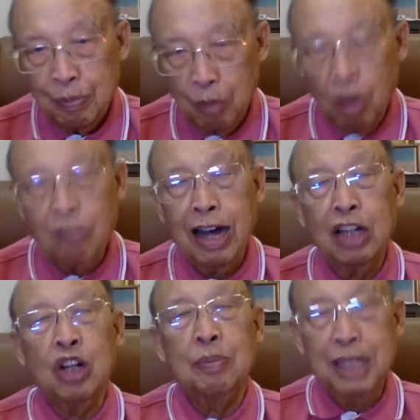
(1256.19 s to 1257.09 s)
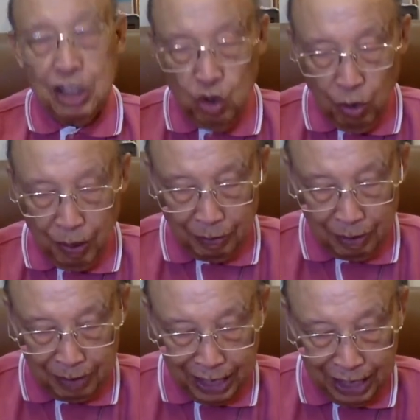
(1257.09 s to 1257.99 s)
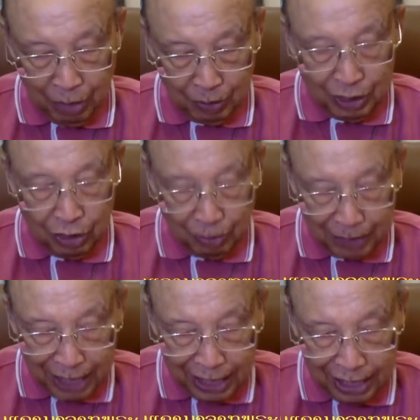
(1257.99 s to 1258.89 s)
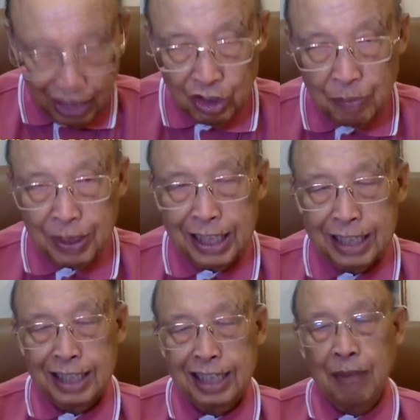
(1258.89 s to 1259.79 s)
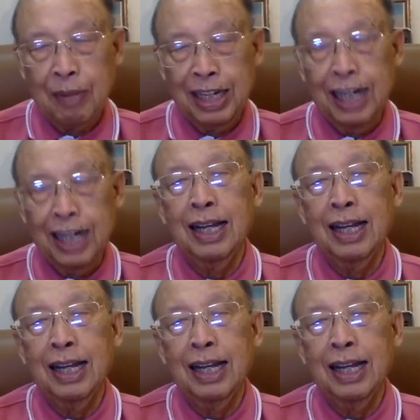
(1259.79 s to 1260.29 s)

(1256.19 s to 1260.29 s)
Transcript: บอกว่าขาน่อยมีสุขภาพ เข้มแข็งแล้ว พระเจ้าได้ประทานให้แล้วในพันธสัญญาใหม่นั้น